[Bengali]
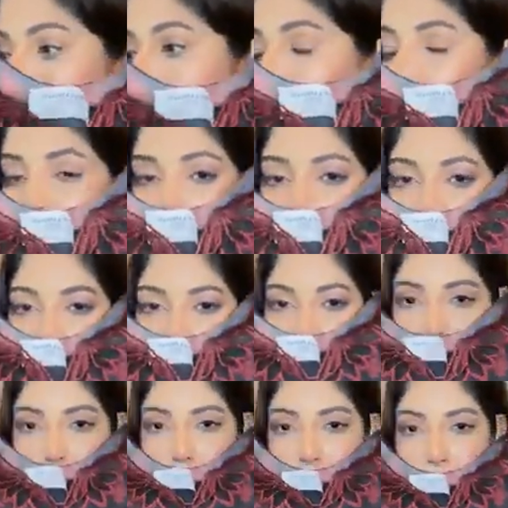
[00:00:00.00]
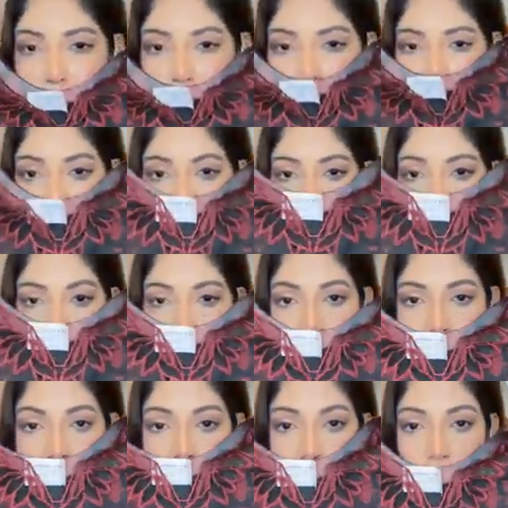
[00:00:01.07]
যাচ্ছে না কাউকে কেউ চালিয়ে যেতে পারো
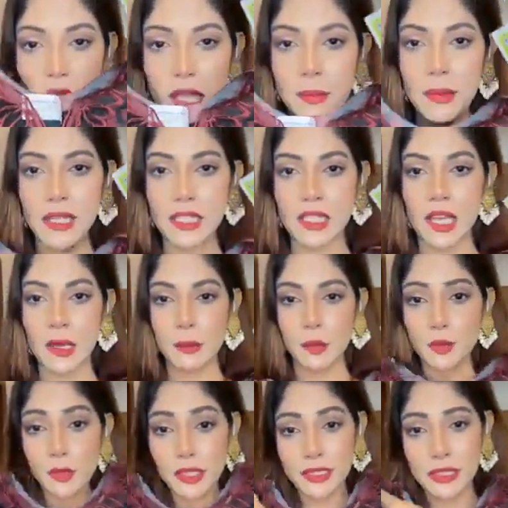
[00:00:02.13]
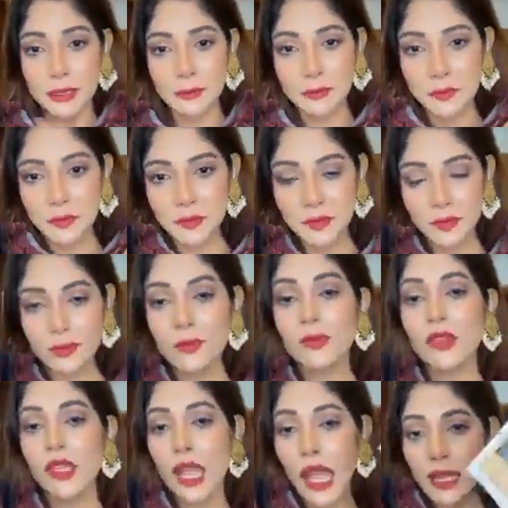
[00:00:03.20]
কুষ্টিয়া কোথায় বাসা আপু আচ্ছা
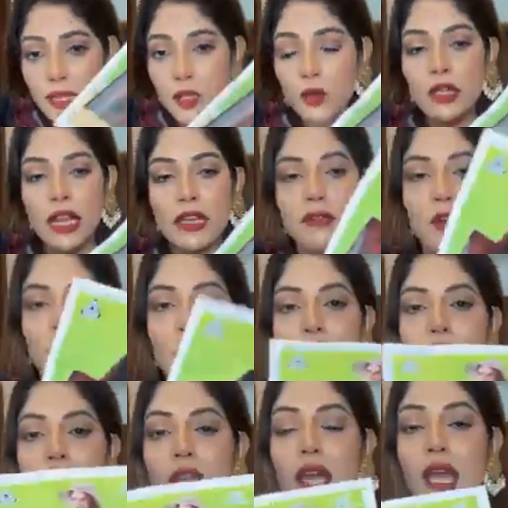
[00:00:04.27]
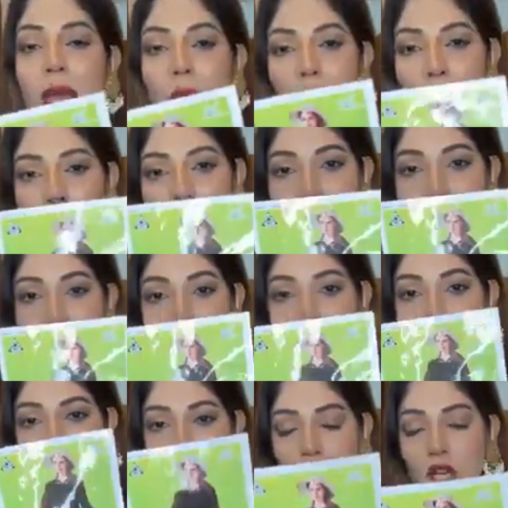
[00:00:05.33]
আনারকুলি লাইভ হবে আচ্ছা এটার
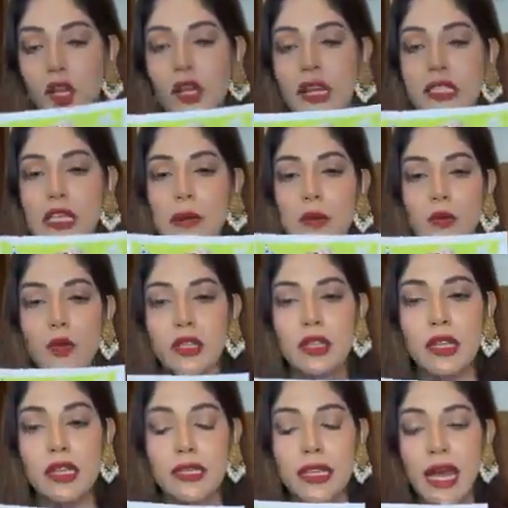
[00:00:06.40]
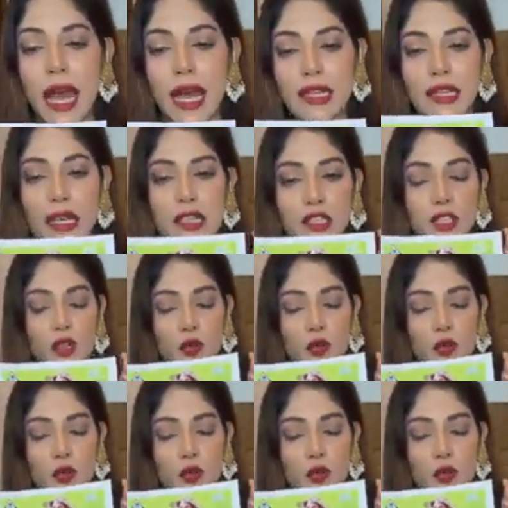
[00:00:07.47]
হচ্ছে ক্যাটালগ এটা আমি বলে দিই এটার হাতা